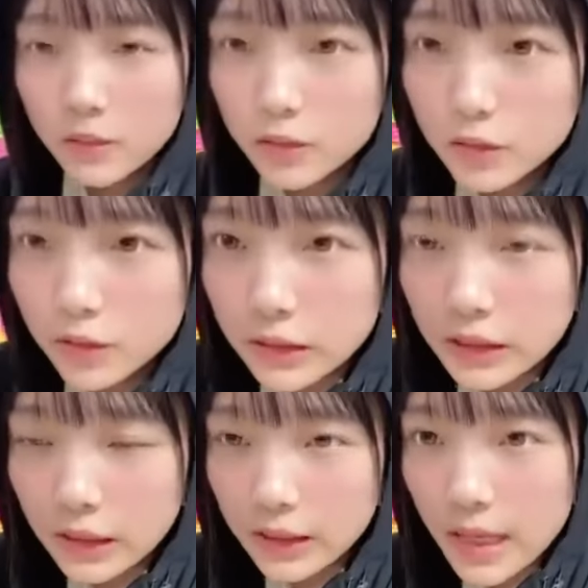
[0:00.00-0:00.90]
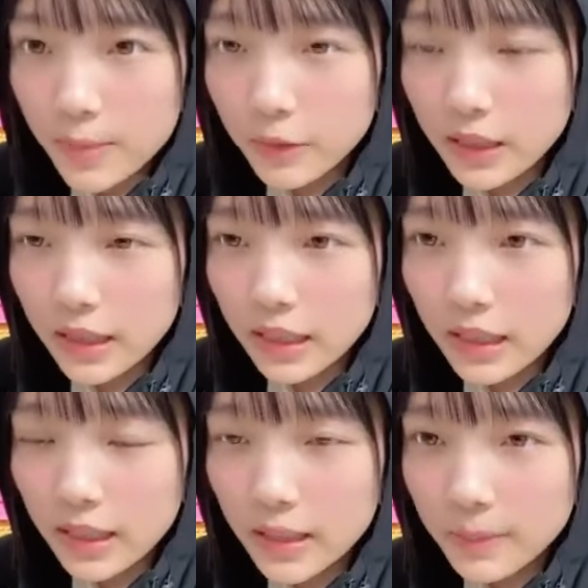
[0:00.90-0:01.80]
そうツイッターもね
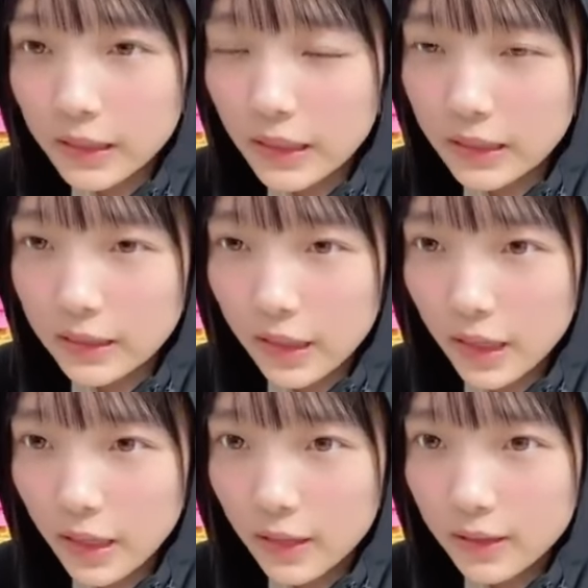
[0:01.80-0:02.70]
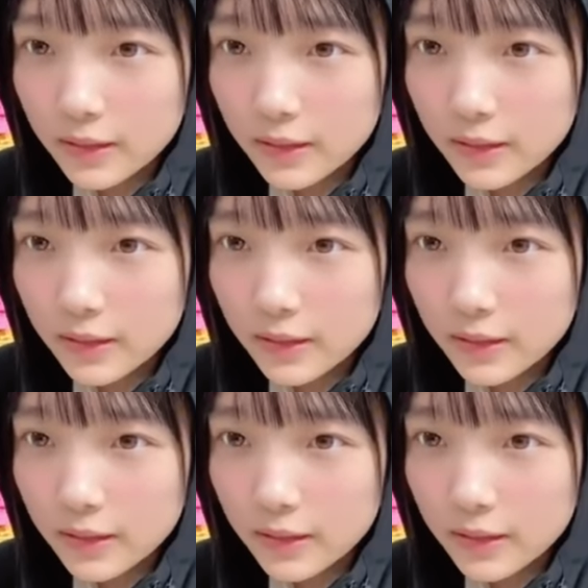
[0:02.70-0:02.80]
ギリギリ間に合って